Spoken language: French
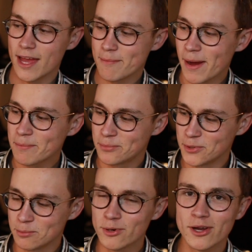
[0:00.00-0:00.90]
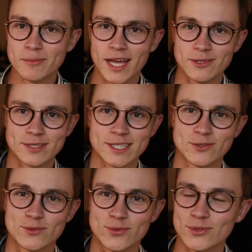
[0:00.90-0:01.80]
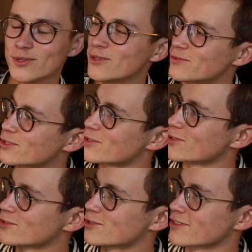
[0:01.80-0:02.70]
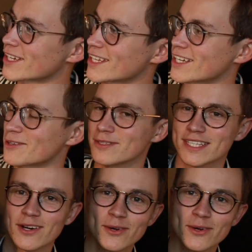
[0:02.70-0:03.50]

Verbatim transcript: Et pas plus beau comme cadeau, c'est toutes nos photos du regardez comment on s'est